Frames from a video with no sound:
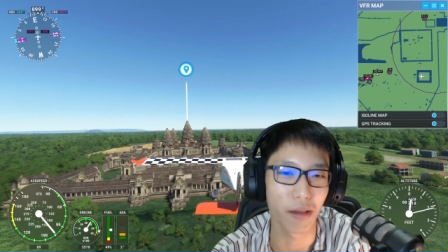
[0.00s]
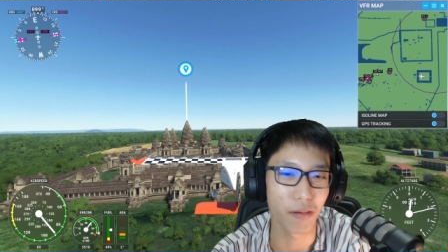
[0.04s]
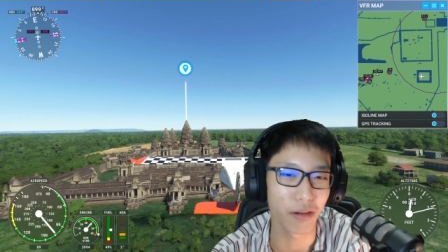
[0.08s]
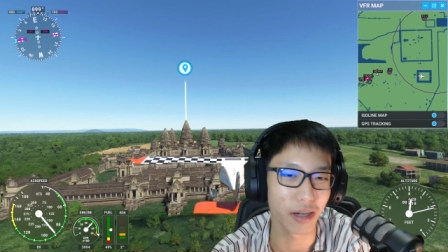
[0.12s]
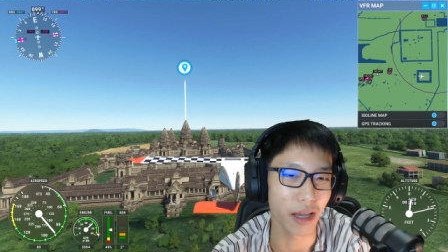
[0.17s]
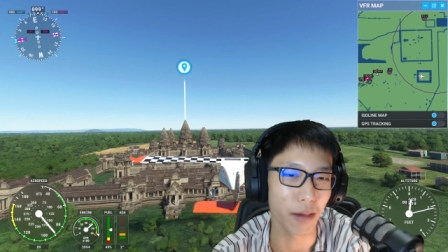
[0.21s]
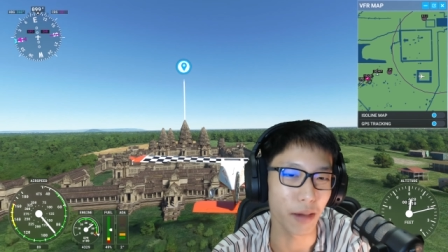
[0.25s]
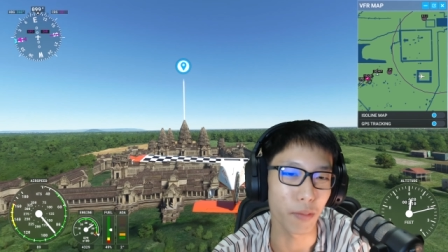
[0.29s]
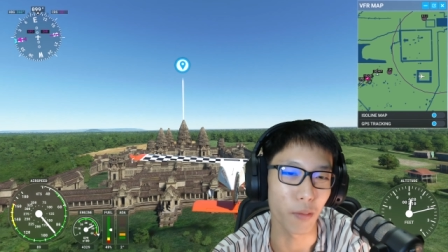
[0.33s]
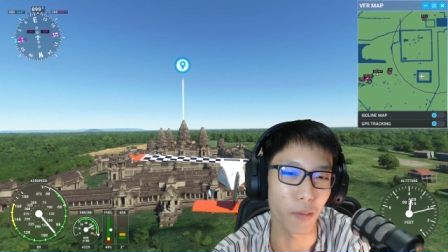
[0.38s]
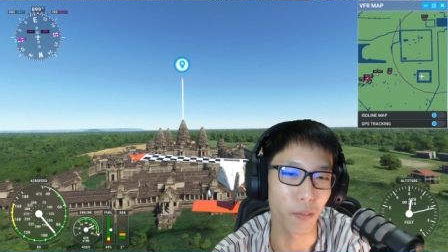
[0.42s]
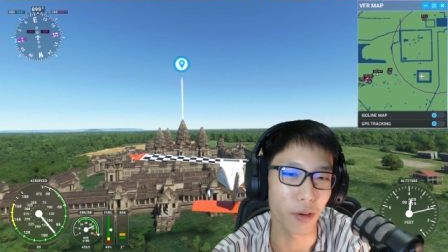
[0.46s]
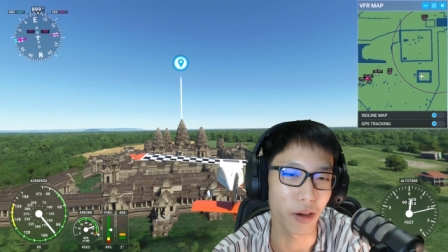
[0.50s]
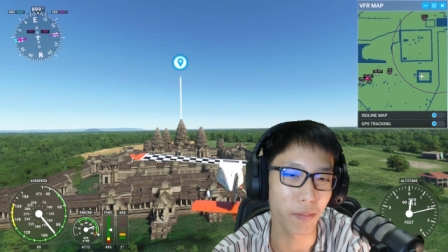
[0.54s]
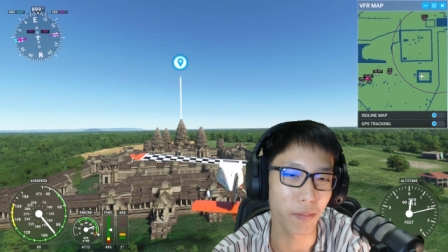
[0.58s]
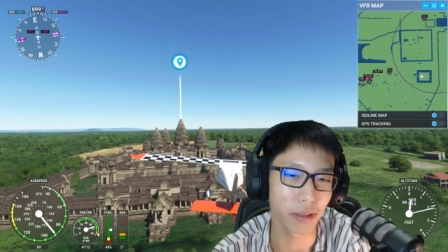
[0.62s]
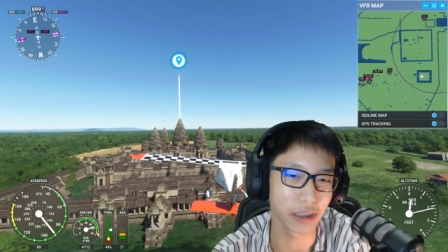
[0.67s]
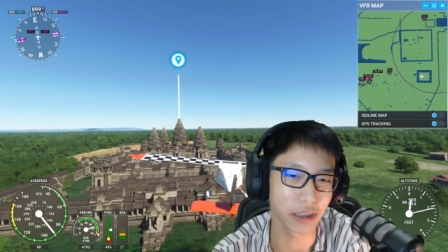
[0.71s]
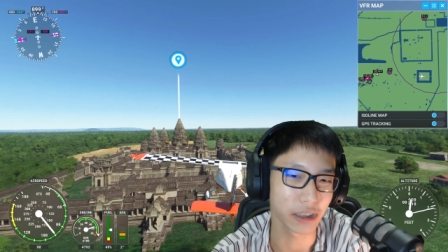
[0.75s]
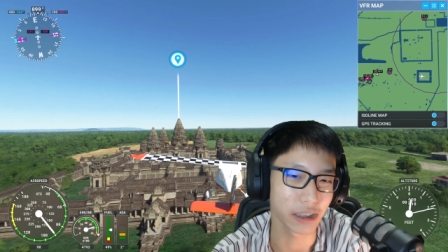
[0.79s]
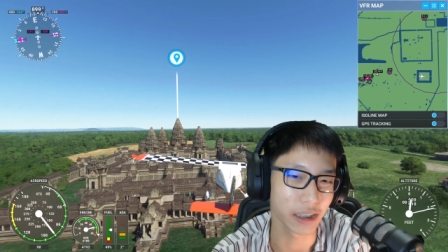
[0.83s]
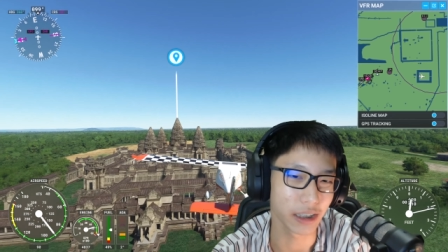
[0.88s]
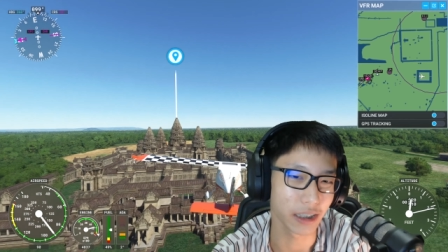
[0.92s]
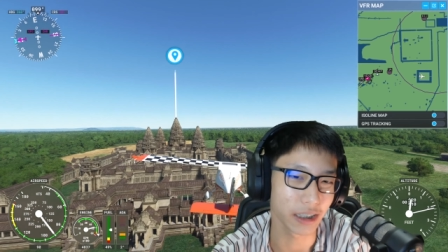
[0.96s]
เนี่ยผมเพิ่งไป
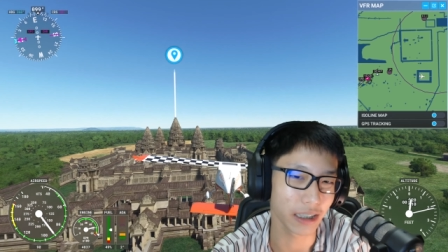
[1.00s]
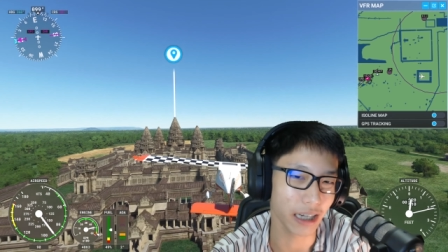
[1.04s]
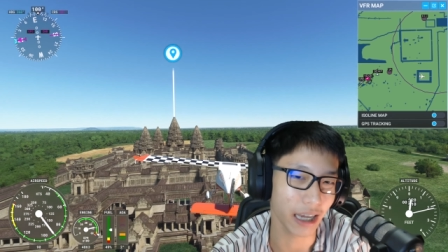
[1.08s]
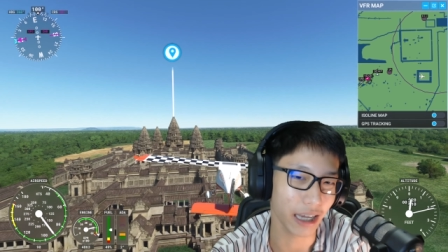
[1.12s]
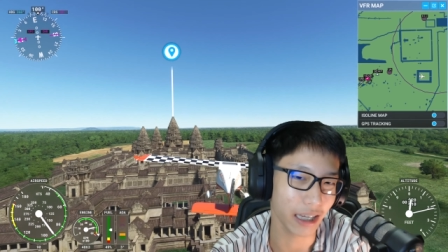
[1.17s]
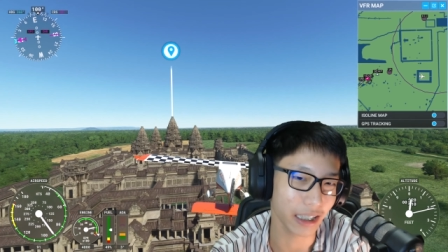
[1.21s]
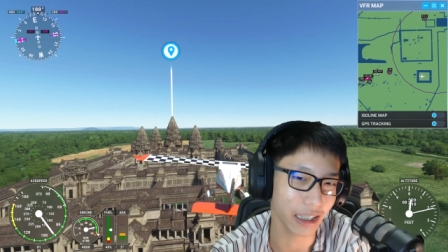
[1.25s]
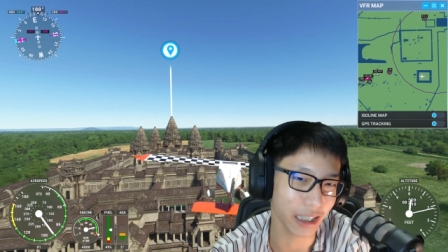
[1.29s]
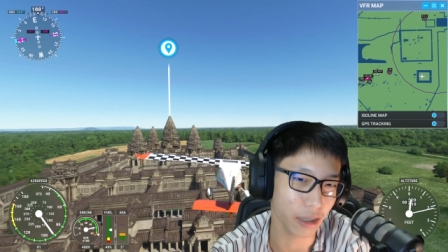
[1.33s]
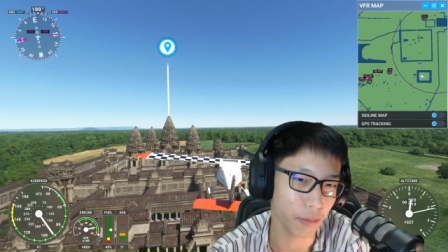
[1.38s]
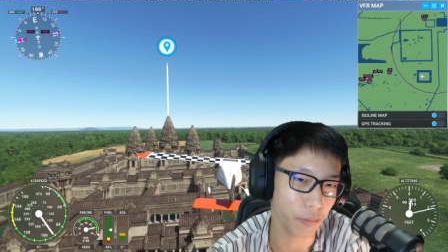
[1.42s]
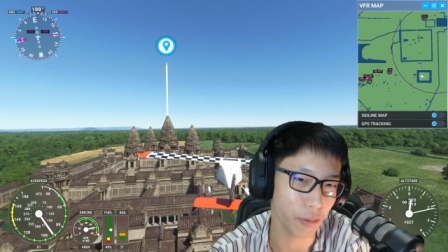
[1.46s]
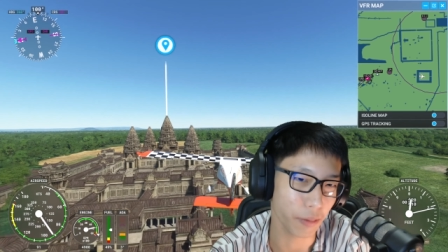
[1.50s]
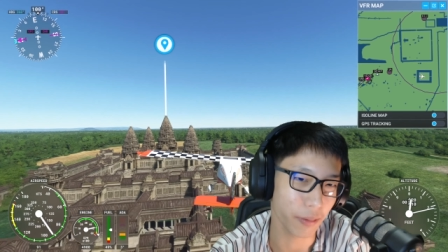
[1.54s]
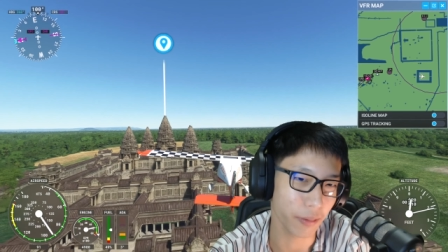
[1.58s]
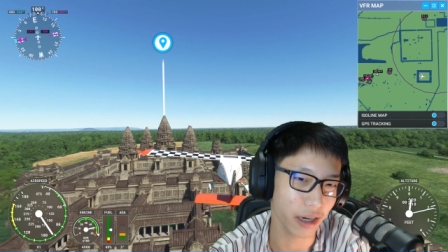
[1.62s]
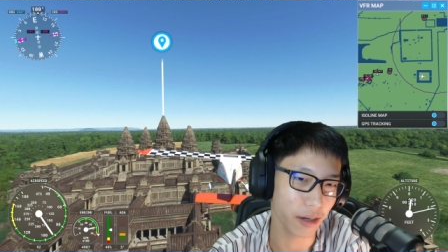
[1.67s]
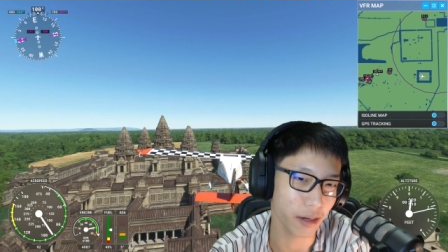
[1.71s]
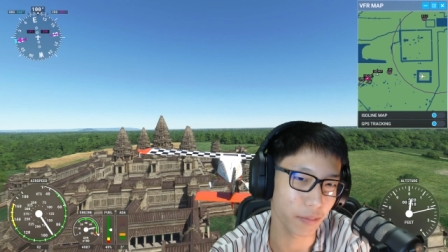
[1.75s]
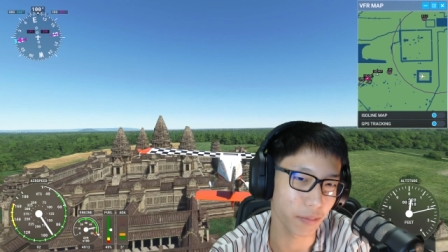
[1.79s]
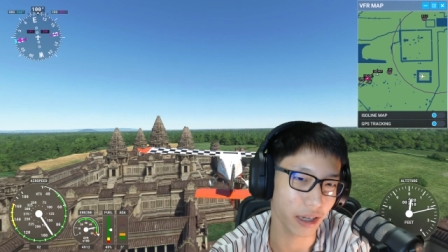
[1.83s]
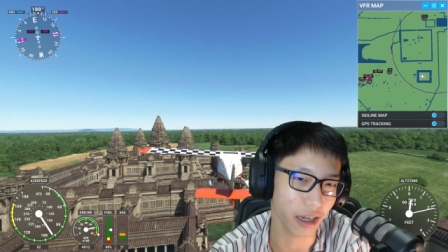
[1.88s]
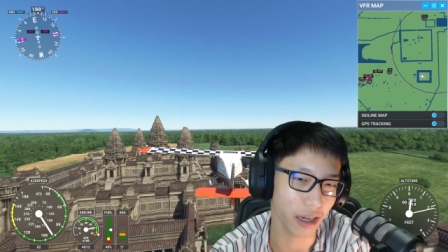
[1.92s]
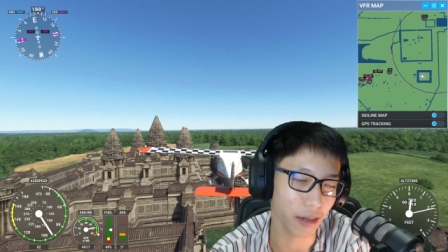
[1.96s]
ซื้อไดรฟ์ดีมาเพิ่
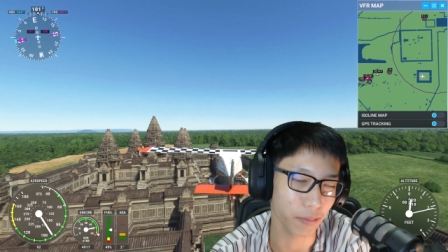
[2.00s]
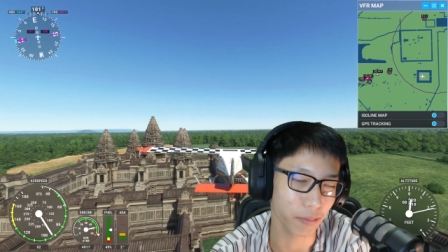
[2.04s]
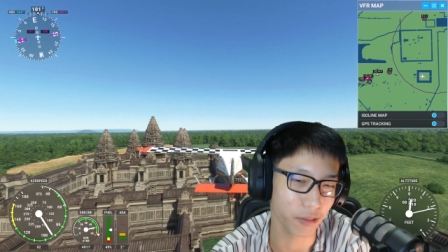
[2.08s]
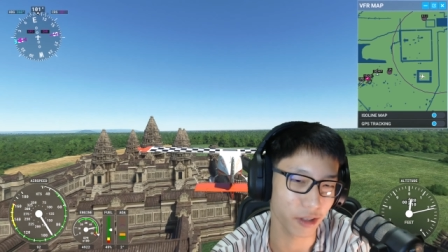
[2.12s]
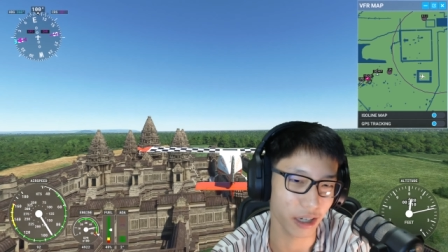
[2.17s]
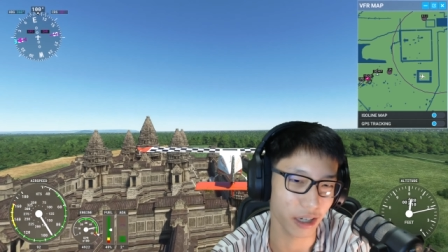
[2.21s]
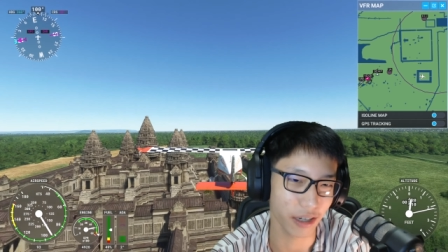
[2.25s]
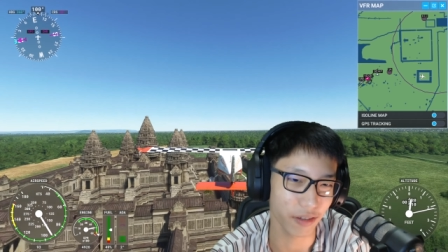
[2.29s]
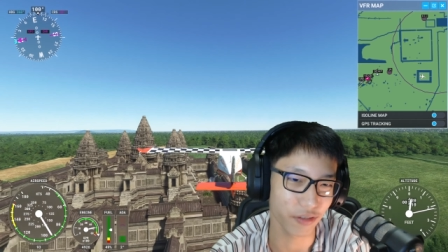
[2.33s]
มนะครับไดร